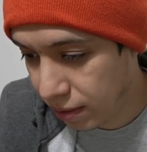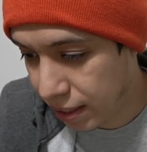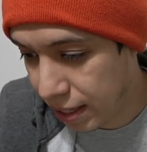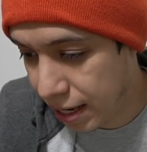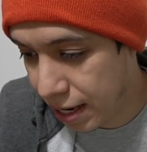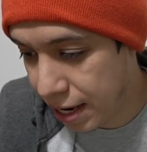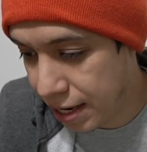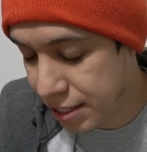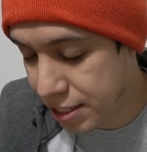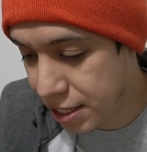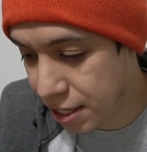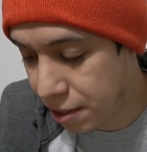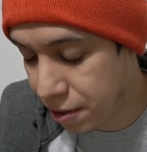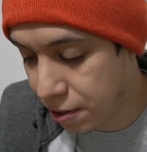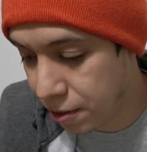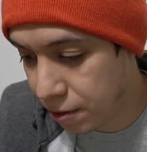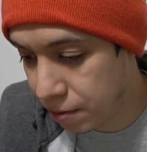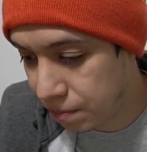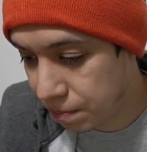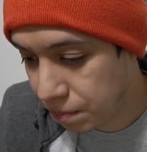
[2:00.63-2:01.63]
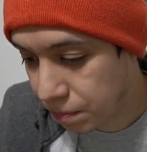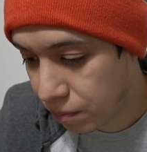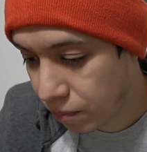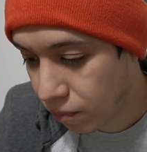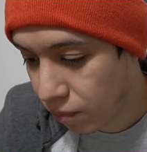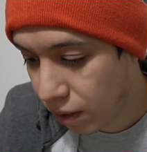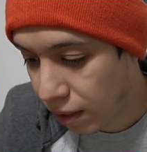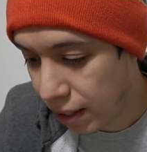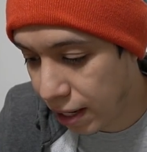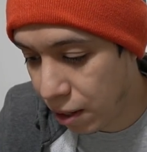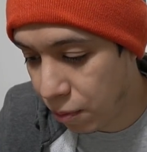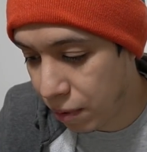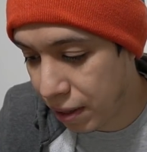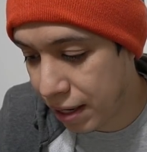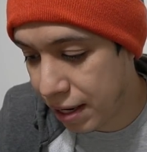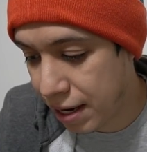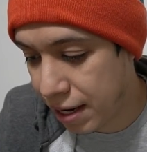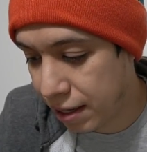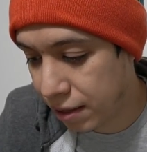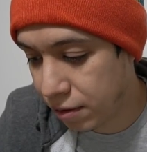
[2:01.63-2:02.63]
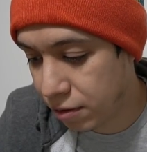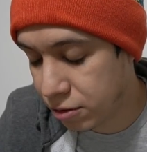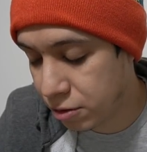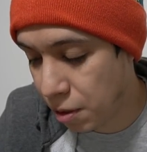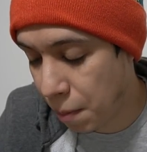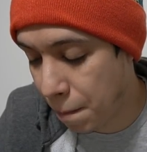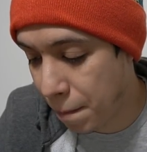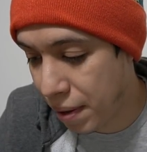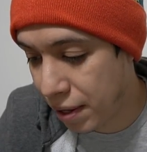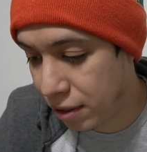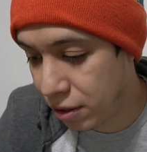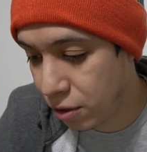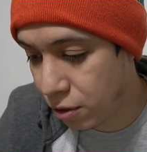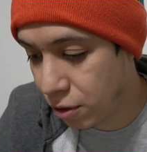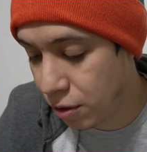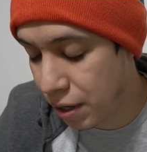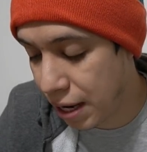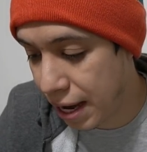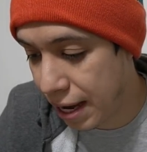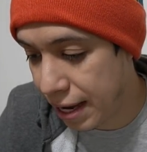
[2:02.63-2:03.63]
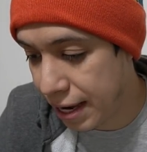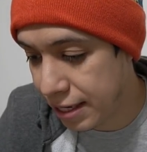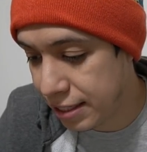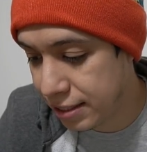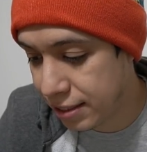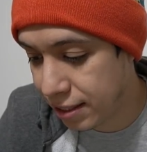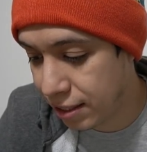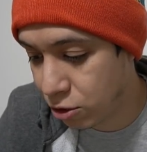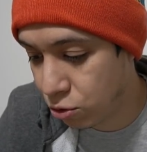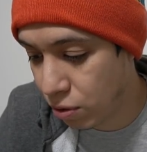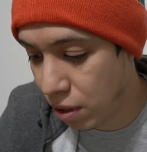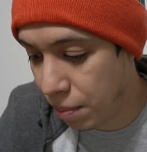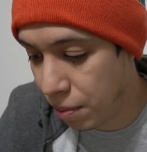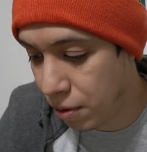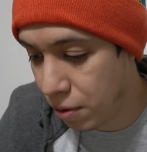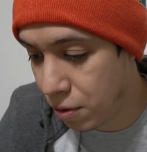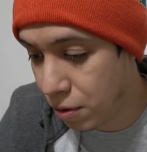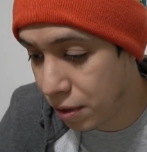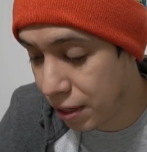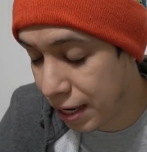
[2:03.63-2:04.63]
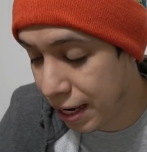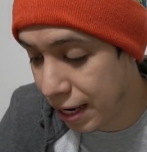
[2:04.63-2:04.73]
Ahí llegó. El buen Jared nos mandó a este Swablu